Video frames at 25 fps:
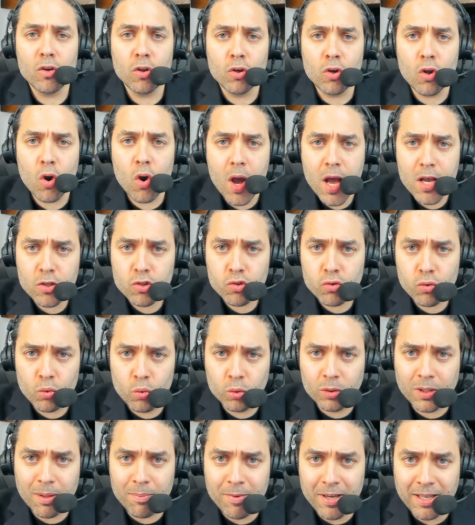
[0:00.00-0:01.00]
non ho
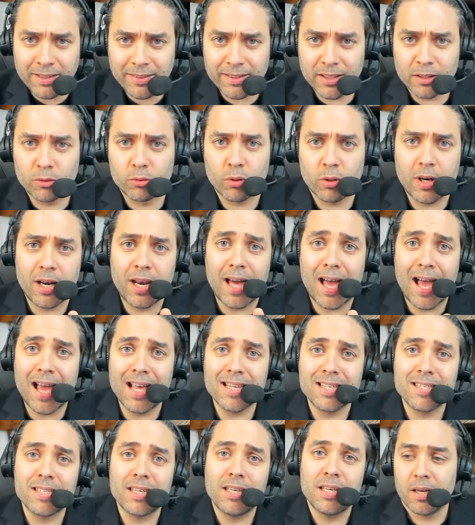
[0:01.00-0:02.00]
assolutamente Antonella,
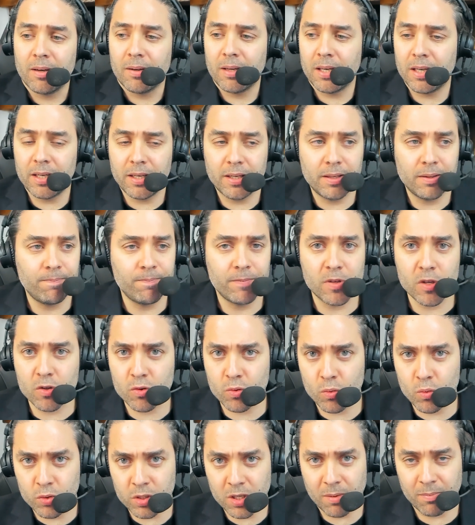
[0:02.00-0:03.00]
anzi
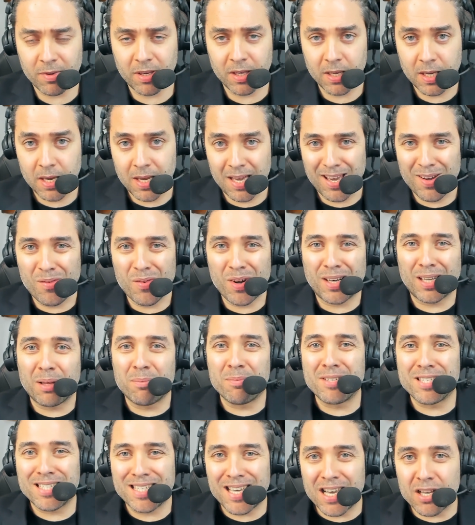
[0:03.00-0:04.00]
Scusami, guarda,
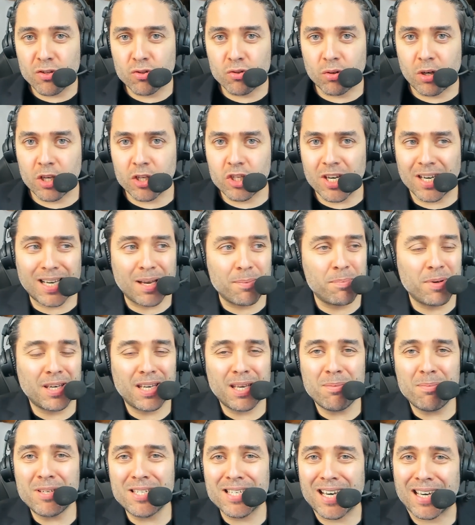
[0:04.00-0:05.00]
mi sgancio la giacca
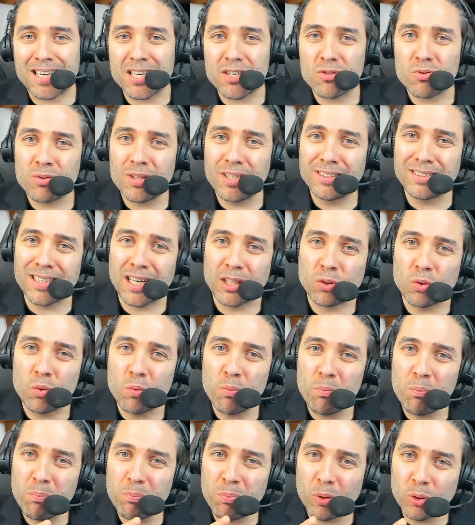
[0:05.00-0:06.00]
perché mi sa che sono entrato
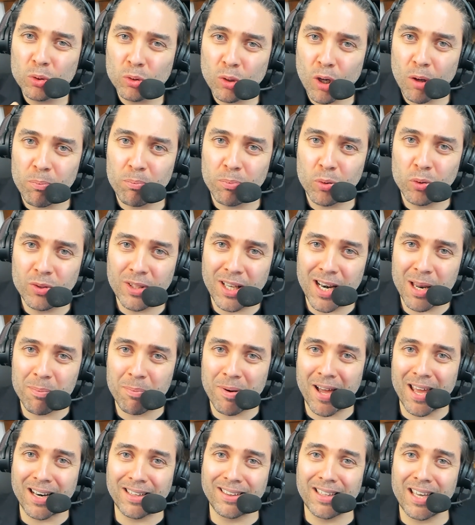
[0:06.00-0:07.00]
un po' troppo nella
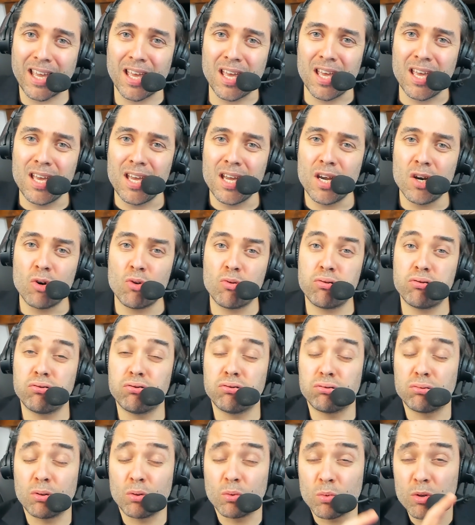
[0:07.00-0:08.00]
parte
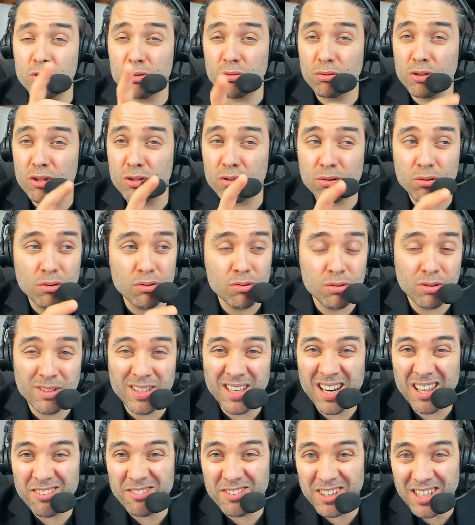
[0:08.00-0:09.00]
uh, con questo discorso
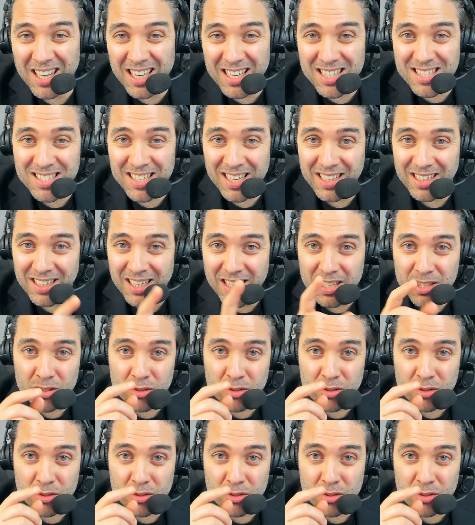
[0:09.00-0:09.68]
della finanza e dei